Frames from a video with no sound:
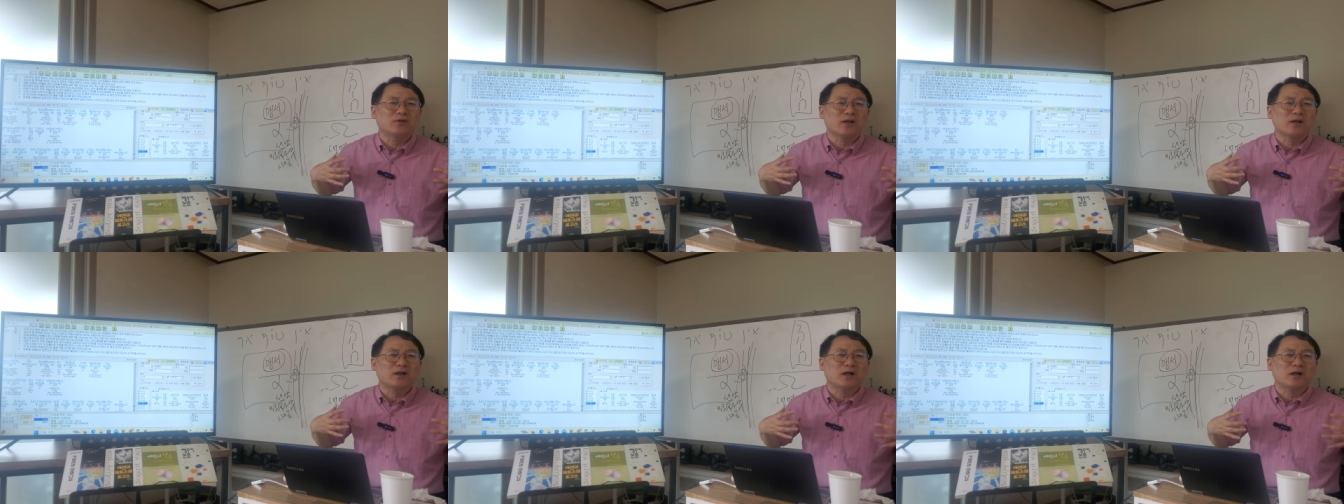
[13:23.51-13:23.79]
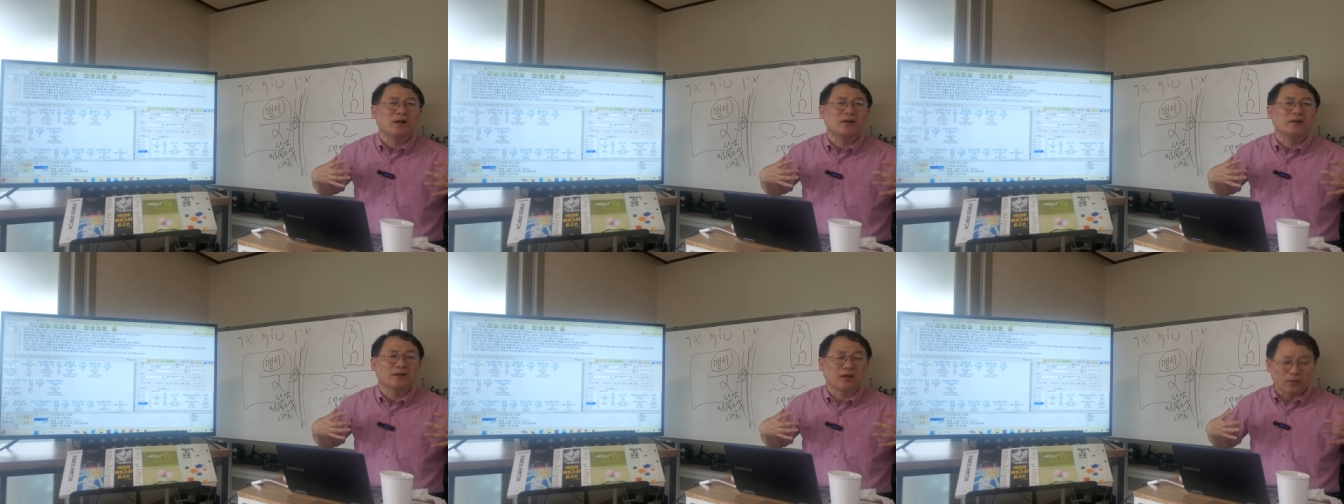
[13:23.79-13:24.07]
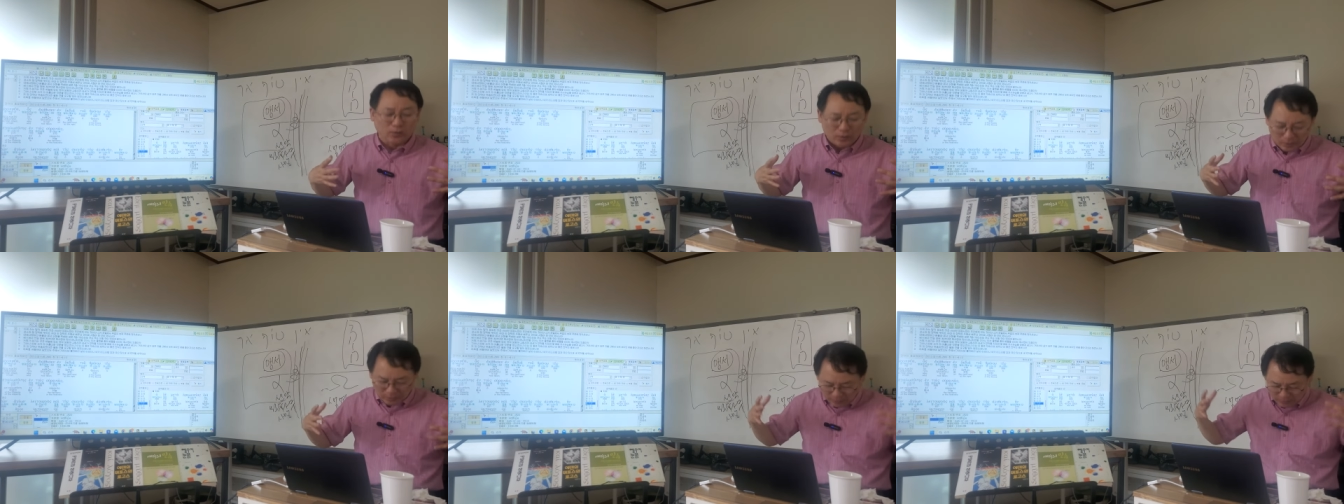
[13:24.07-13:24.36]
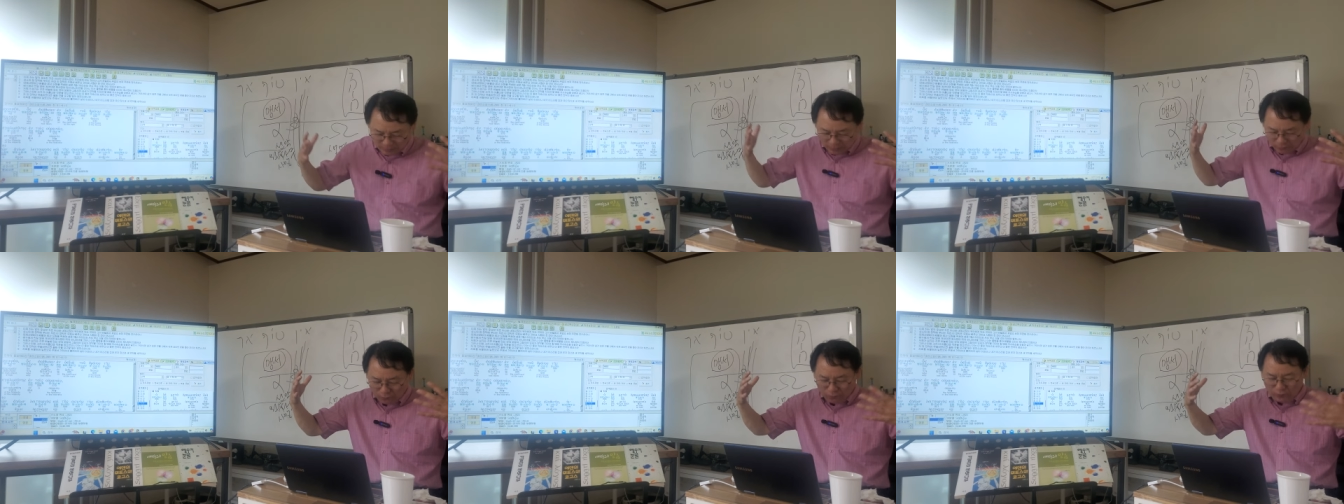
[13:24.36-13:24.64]
생각한다
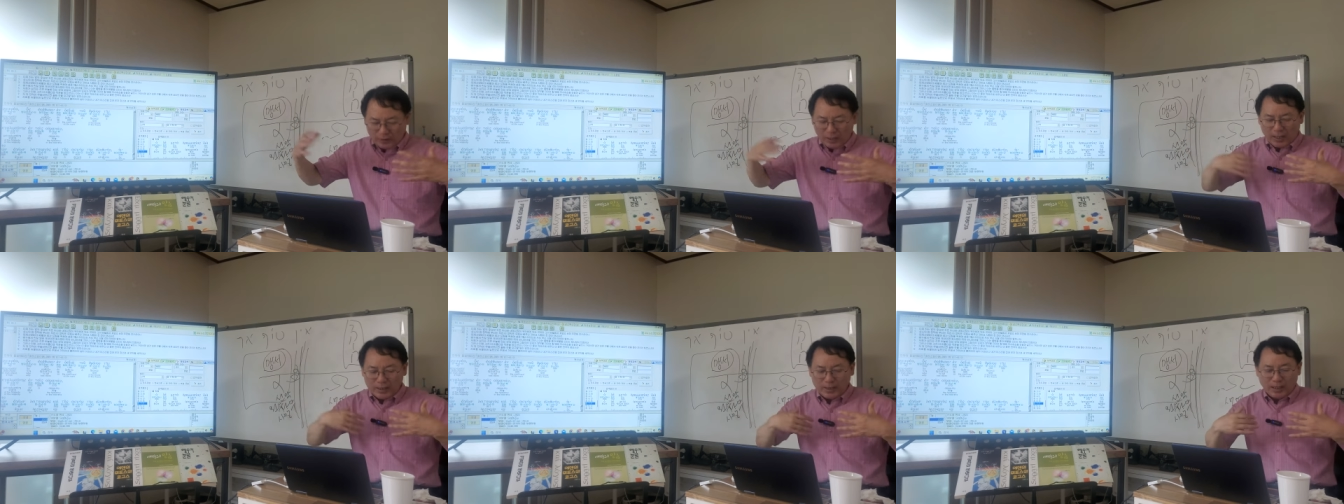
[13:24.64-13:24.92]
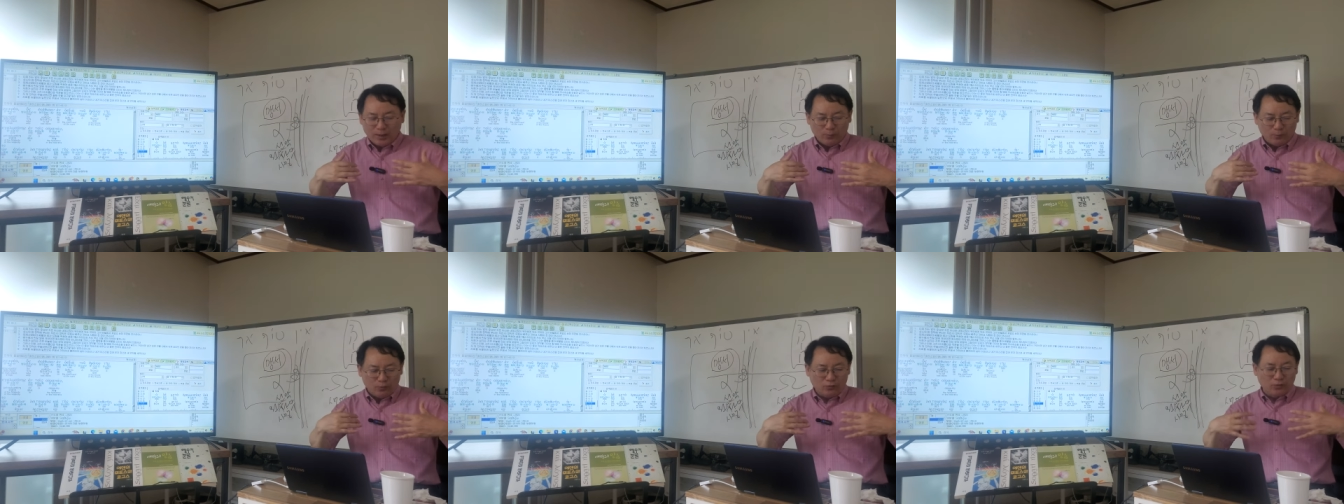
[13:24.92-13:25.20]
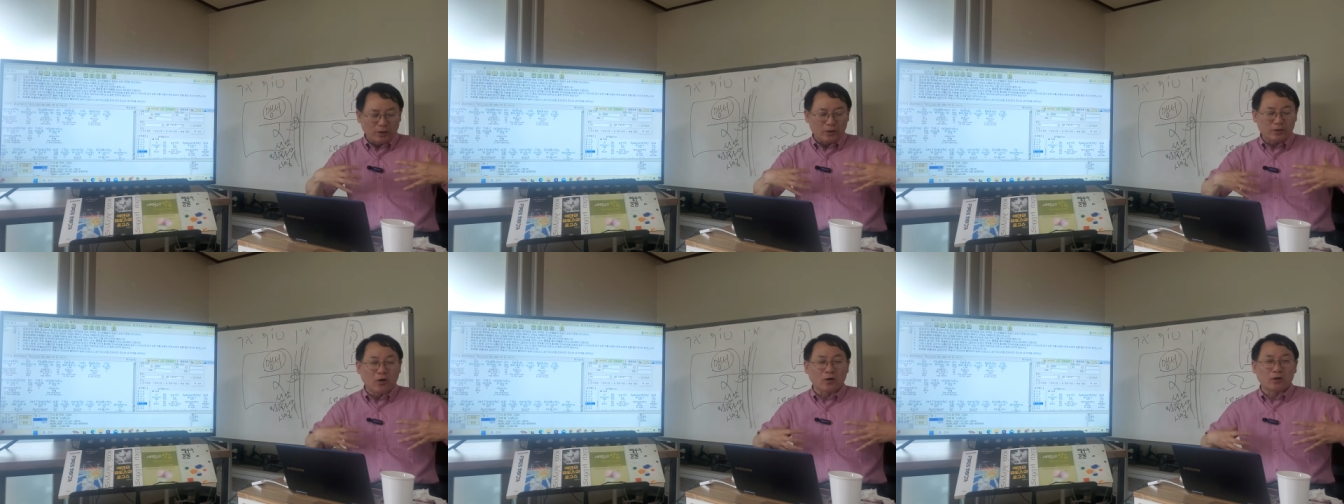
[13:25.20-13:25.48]
우리 아내하면 우리가